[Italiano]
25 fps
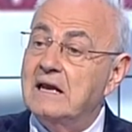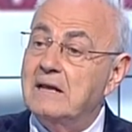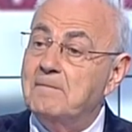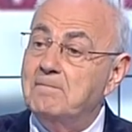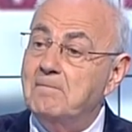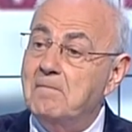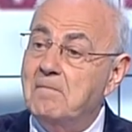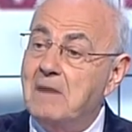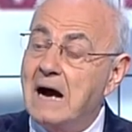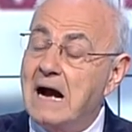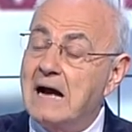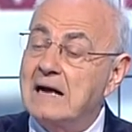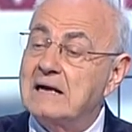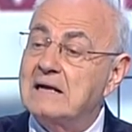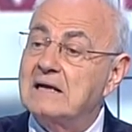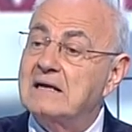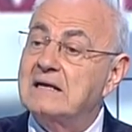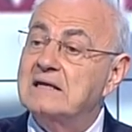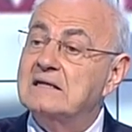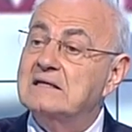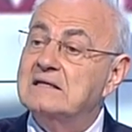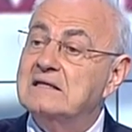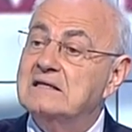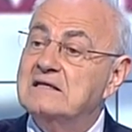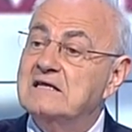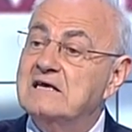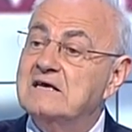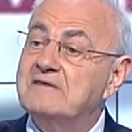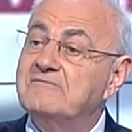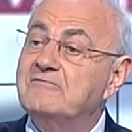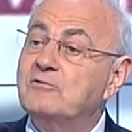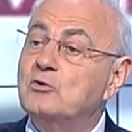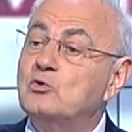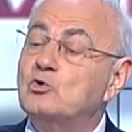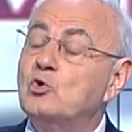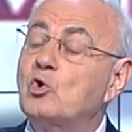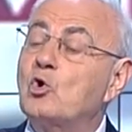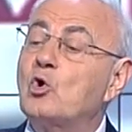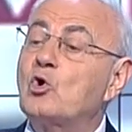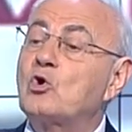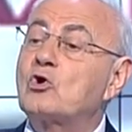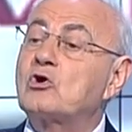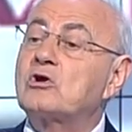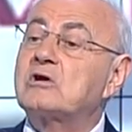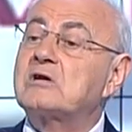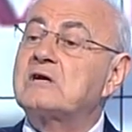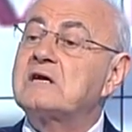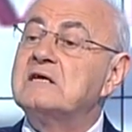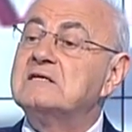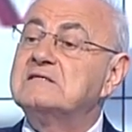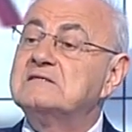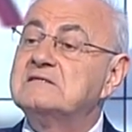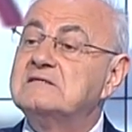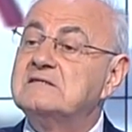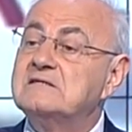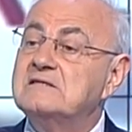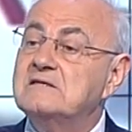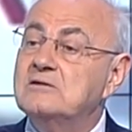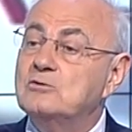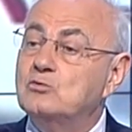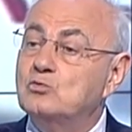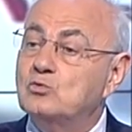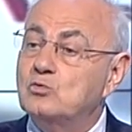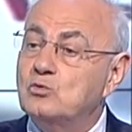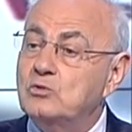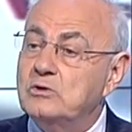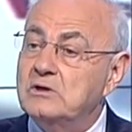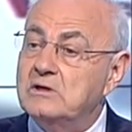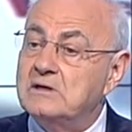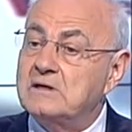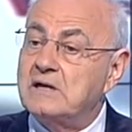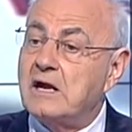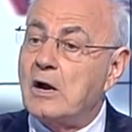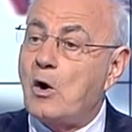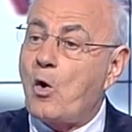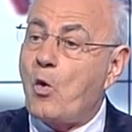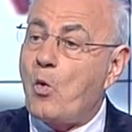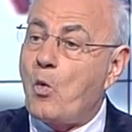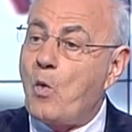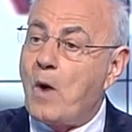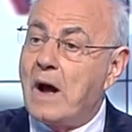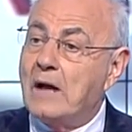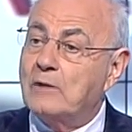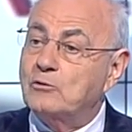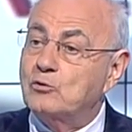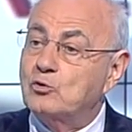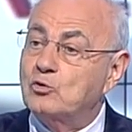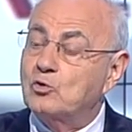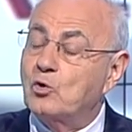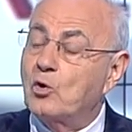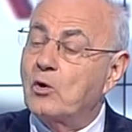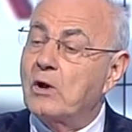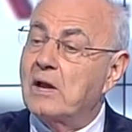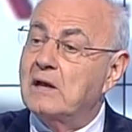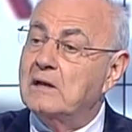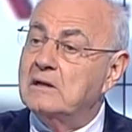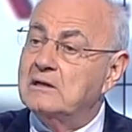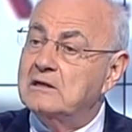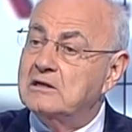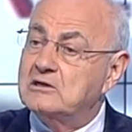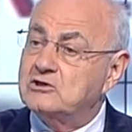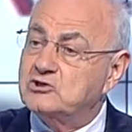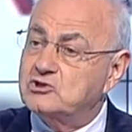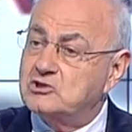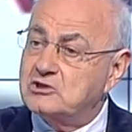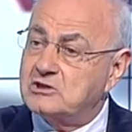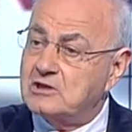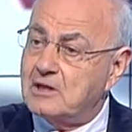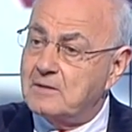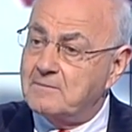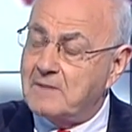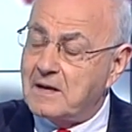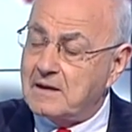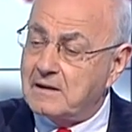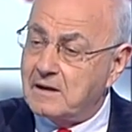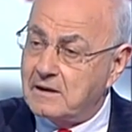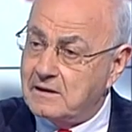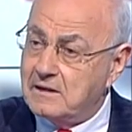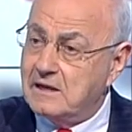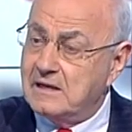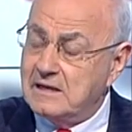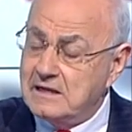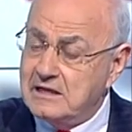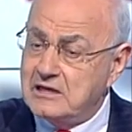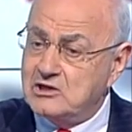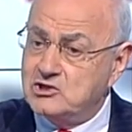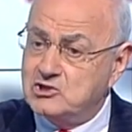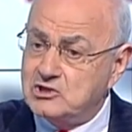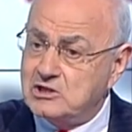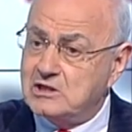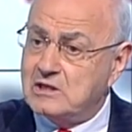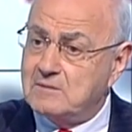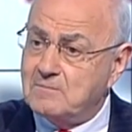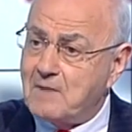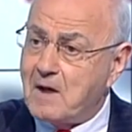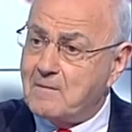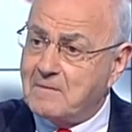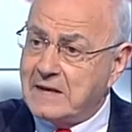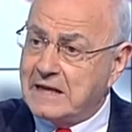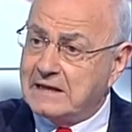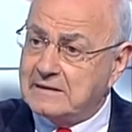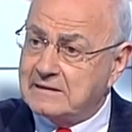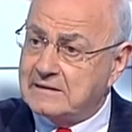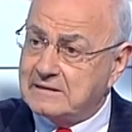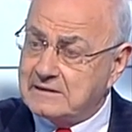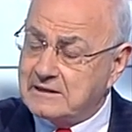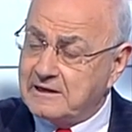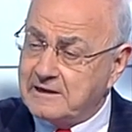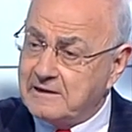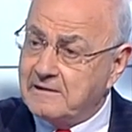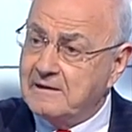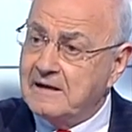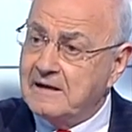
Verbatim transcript: le banche devono restituire quanto illegittima, ecco. illegittimamente ecco.